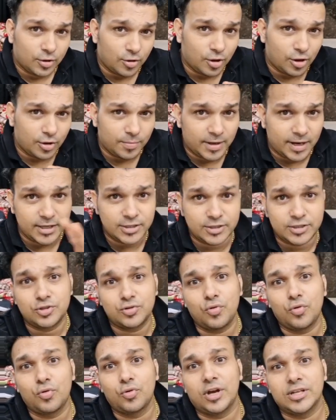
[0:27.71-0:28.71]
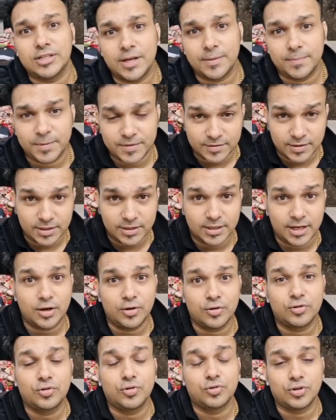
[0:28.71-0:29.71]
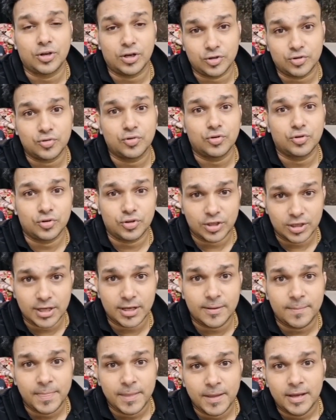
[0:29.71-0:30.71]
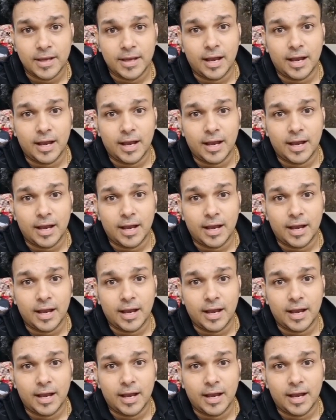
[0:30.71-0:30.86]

नॉर्मलाइज स्कोर आ जाए परसेंटाइल और टोटल स्कोर ठीक है